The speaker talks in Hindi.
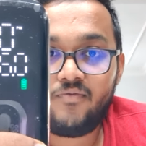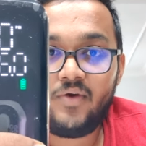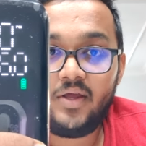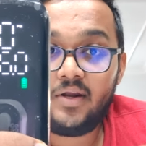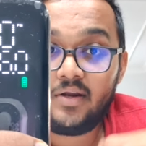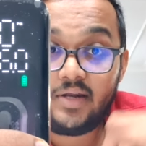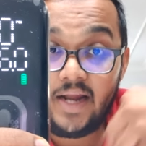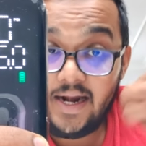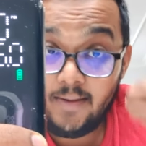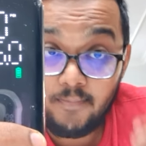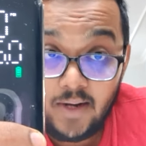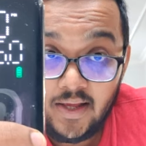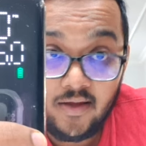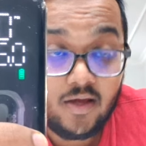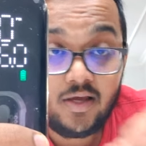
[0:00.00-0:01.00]
फिर
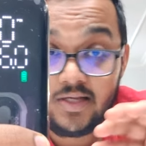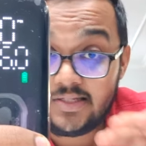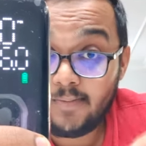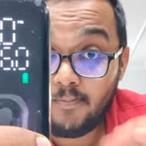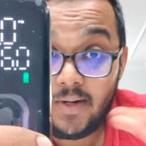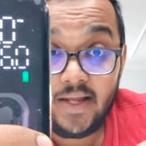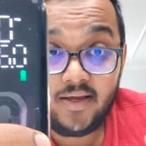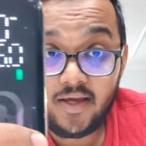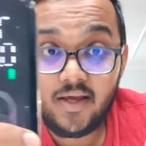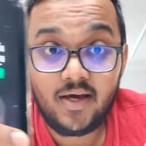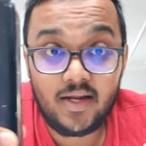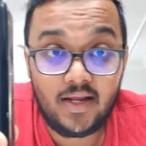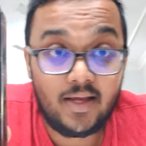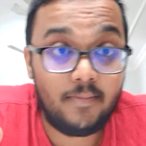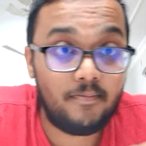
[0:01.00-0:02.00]
रेड ब्लिंकिंग ये सब
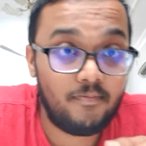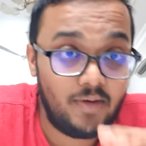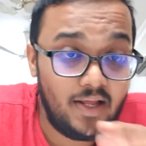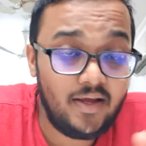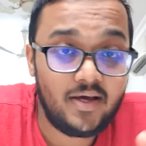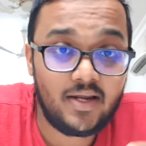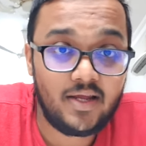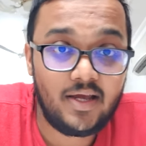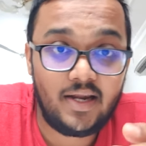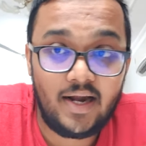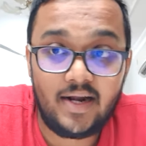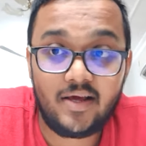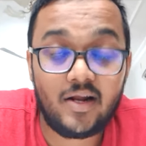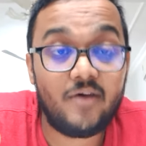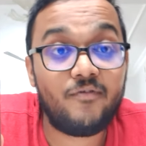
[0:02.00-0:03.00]
ब्लिंकिंग करेंगे ब्लिंक करेंगे
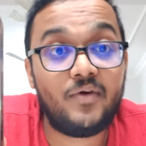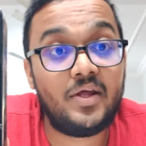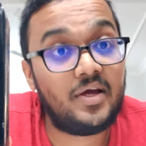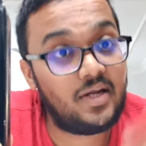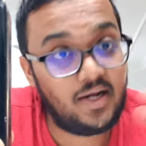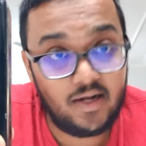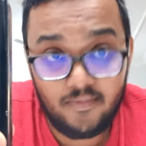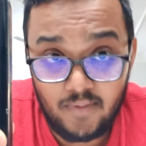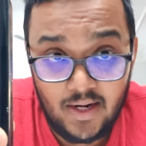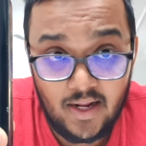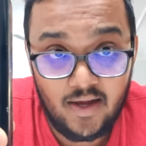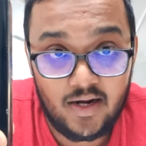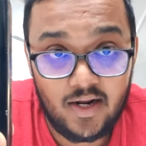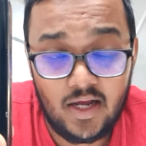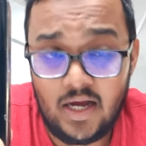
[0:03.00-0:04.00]
रेड करेगा फिर ग्रीन
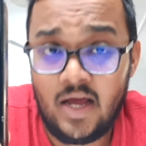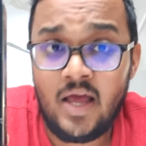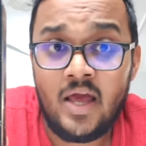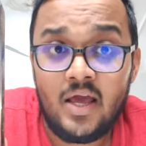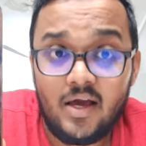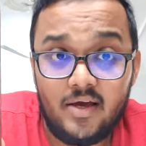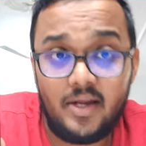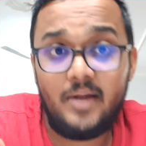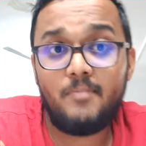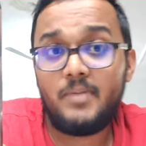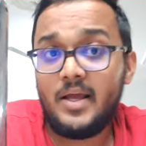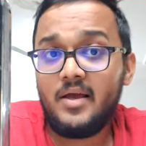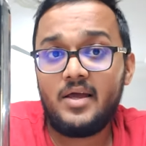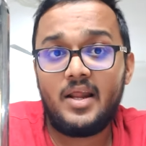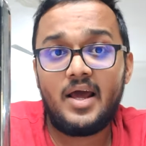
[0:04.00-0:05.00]
ब्लिंक करेगा ग्रीन
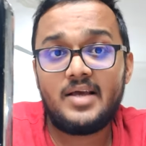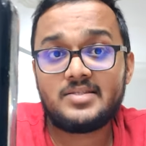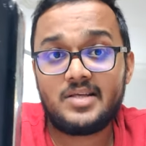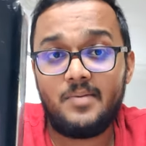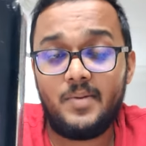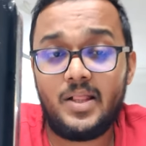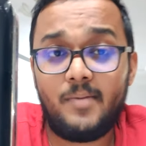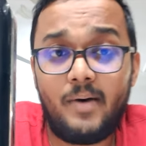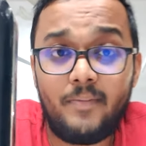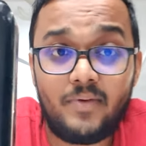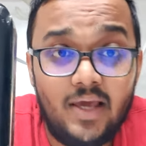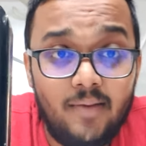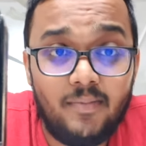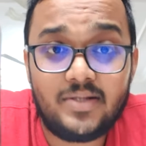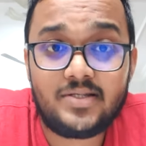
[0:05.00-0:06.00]
ब्लिंक करेगा इसका मतलब आप
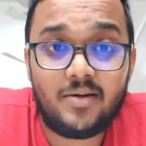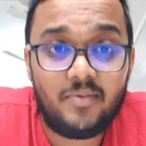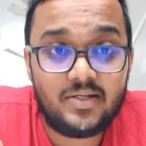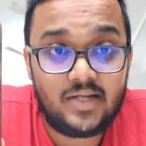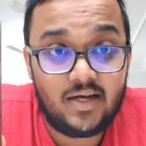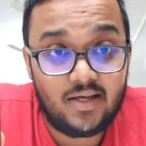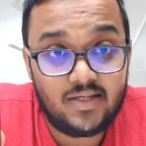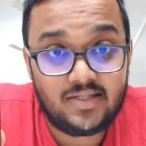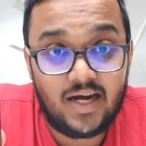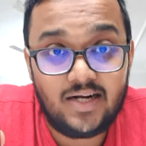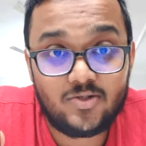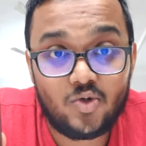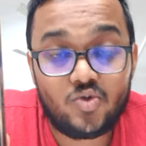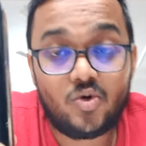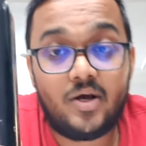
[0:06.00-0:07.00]
ये मत समझना कि
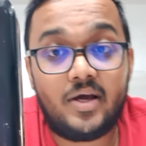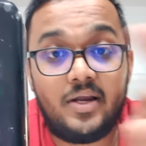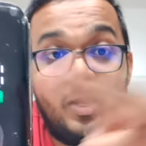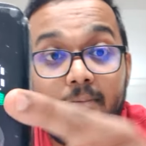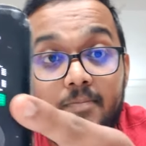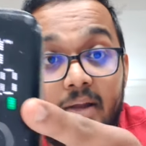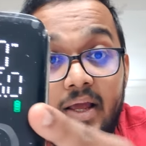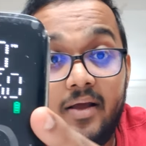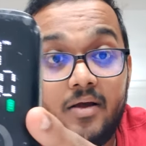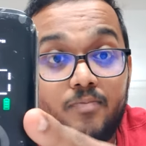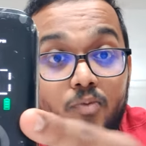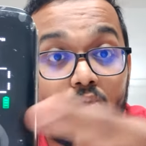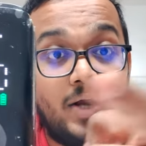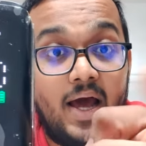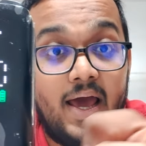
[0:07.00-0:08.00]
चार्ज हो चुका है ग्रीन ब्लिंक
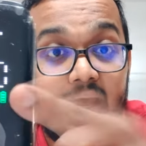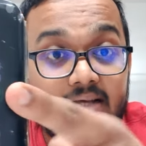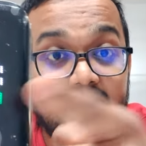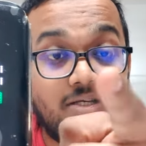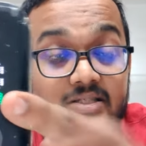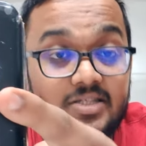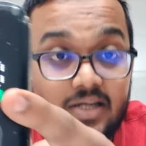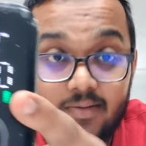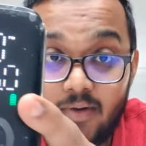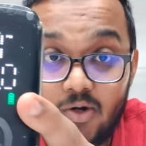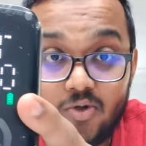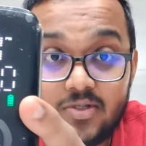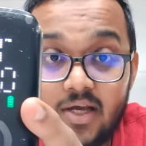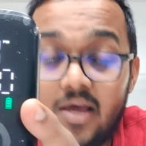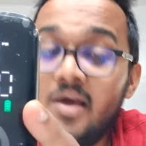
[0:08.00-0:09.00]
पूरा ऐसे
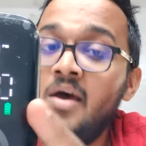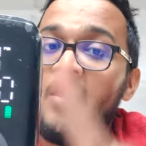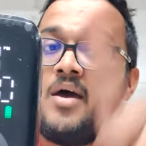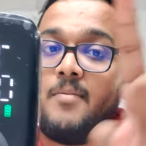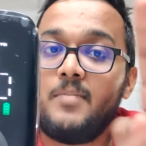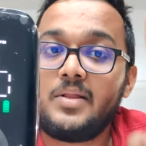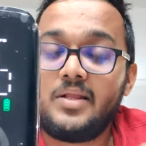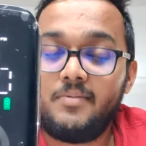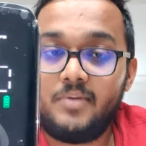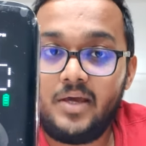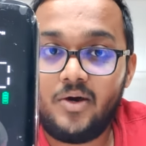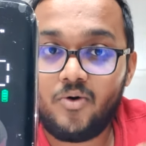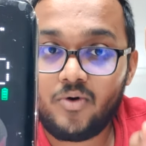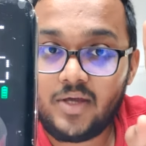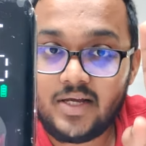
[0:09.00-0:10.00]
स्टेबल हो जाए मतलब
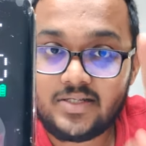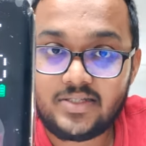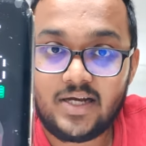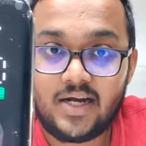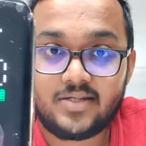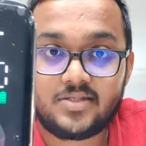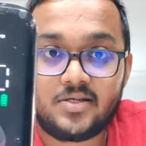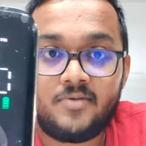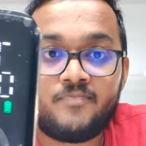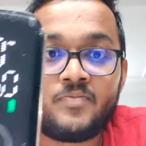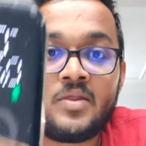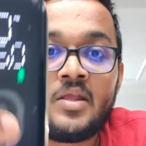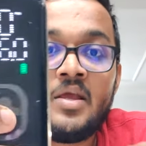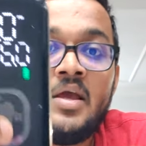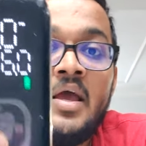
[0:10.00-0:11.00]
ये हो गया चार्ज
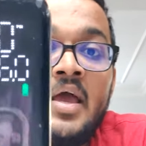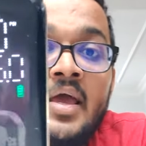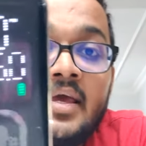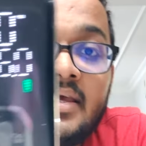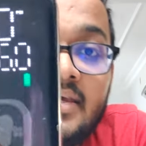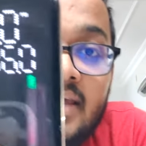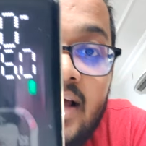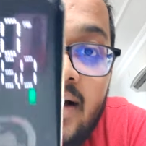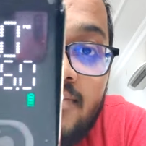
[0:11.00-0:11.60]
ये